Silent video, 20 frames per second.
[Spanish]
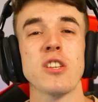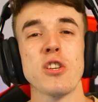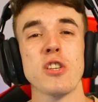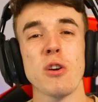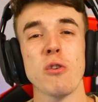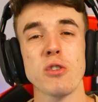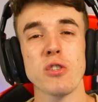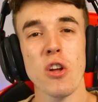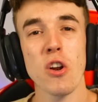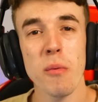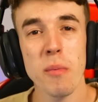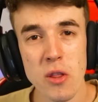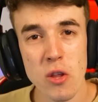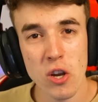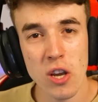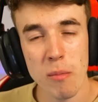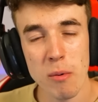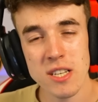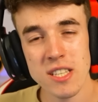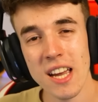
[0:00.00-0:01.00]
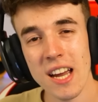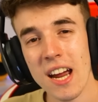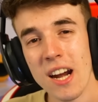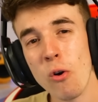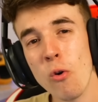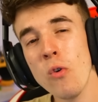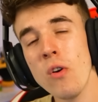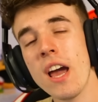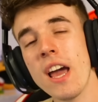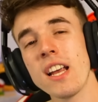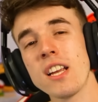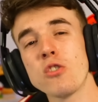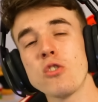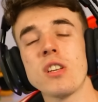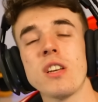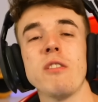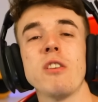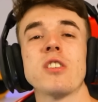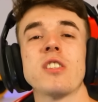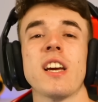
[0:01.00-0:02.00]
si os ha gustado el vídeo que podéis dejar un like,
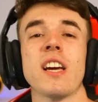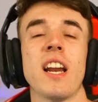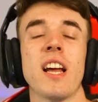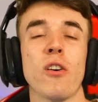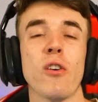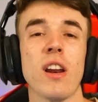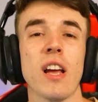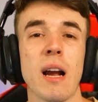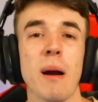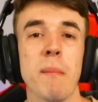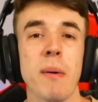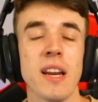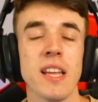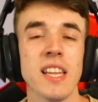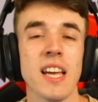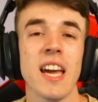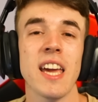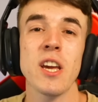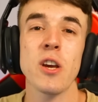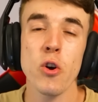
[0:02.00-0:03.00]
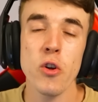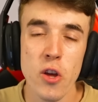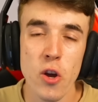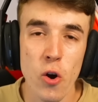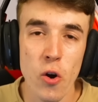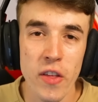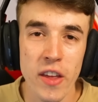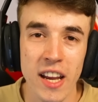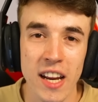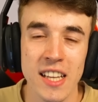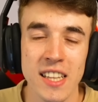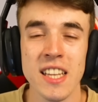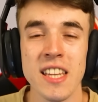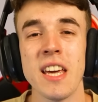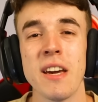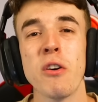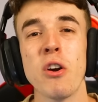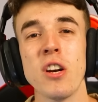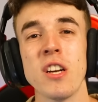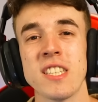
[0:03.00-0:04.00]
suscribiros a canal con la campanita y código de que la
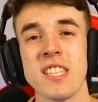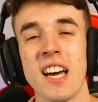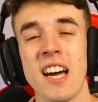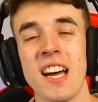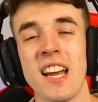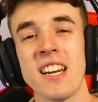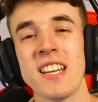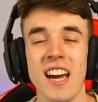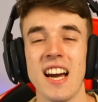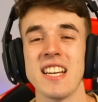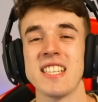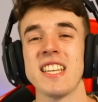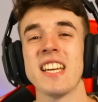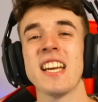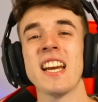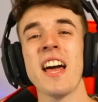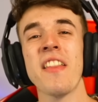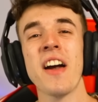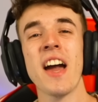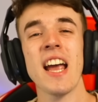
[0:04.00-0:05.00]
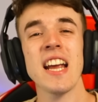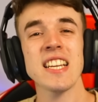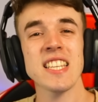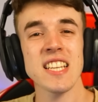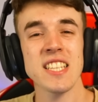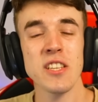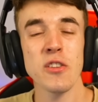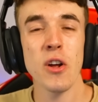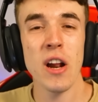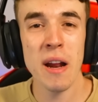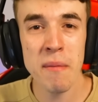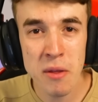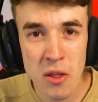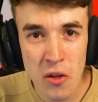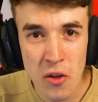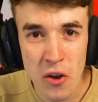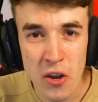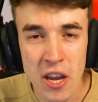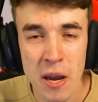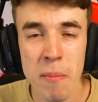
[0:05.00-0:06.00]
tienda de Brawl Stars. Así que nada, este ha sido el
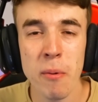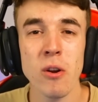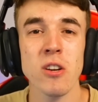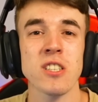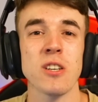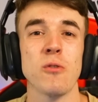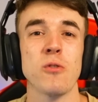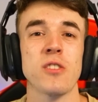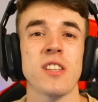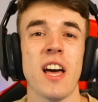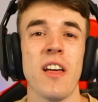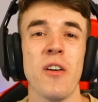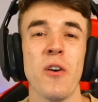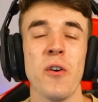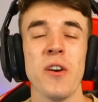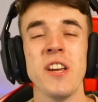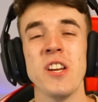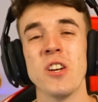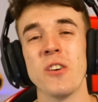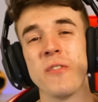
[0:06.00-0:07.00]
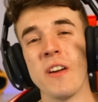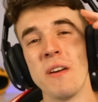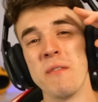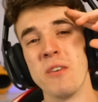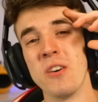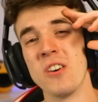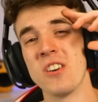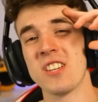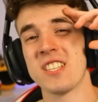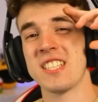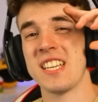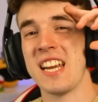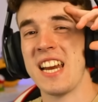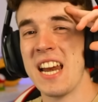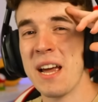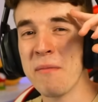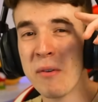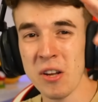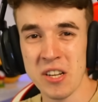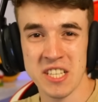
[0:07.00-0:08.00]
vídeo de hoy. Espero que os haya gustado y nos vemos
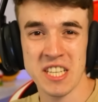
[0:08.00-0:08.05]
en la próxima